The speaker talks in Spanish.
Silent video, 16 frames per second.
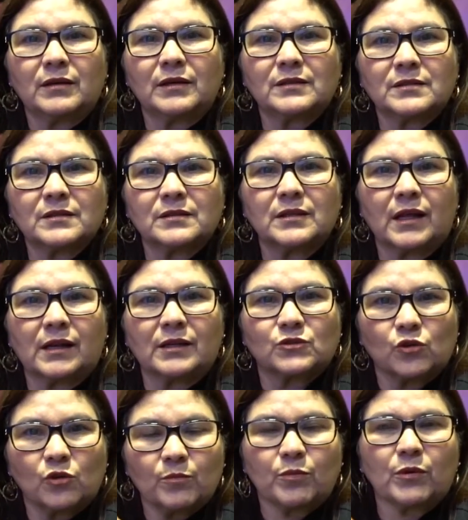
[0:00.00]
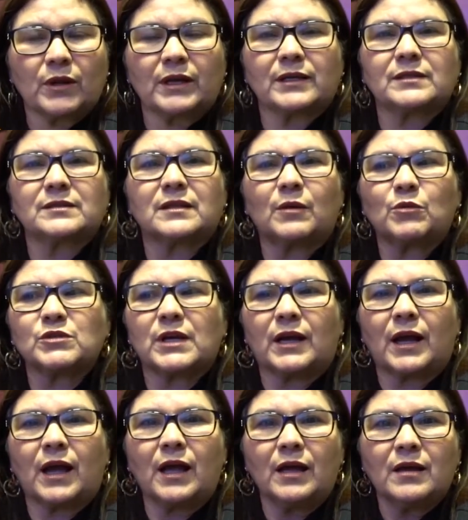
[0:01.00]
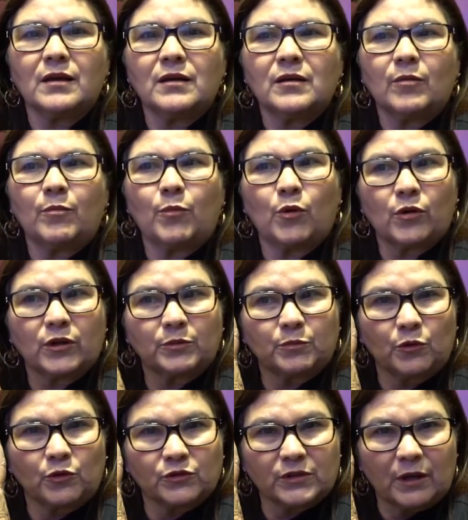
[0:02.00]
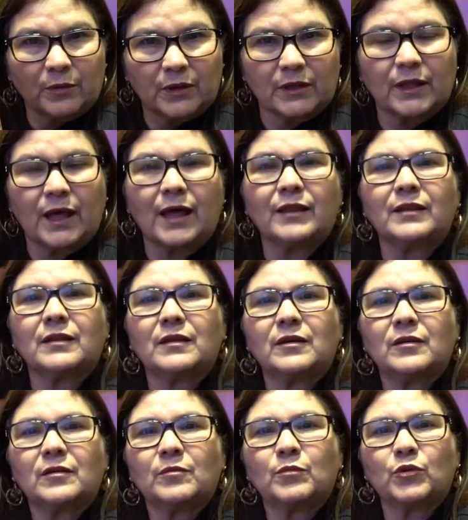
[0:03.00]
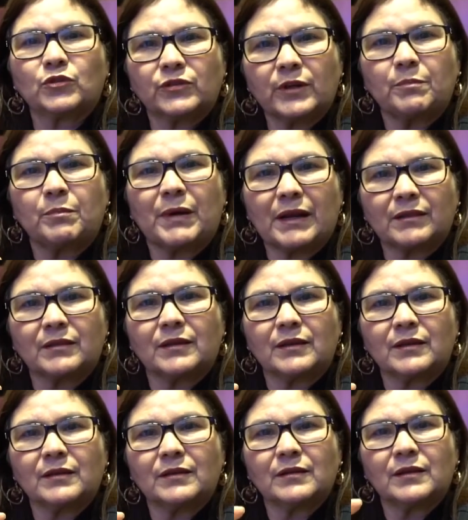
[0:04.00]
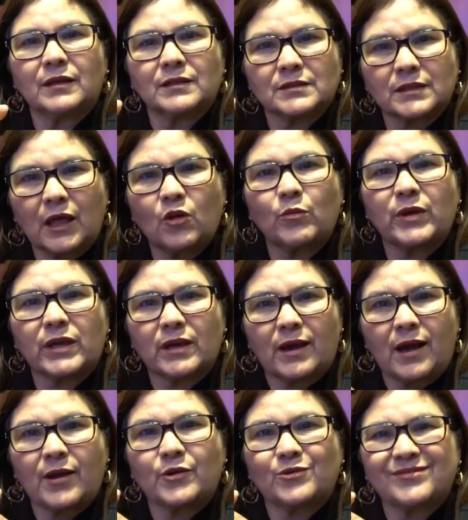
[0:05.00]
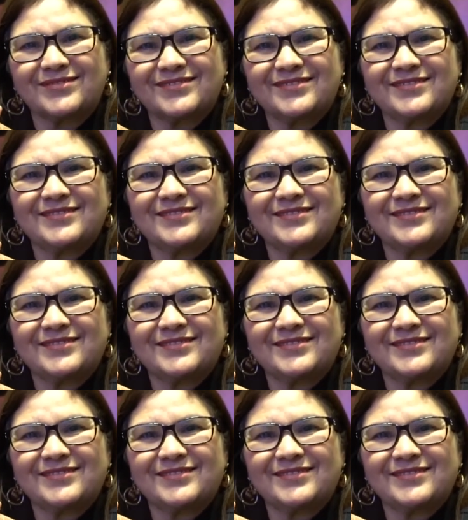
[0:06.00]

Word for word: Esa es la razón por la que estamos acá, por responsabilidad, por ser parte del Estado mexicano.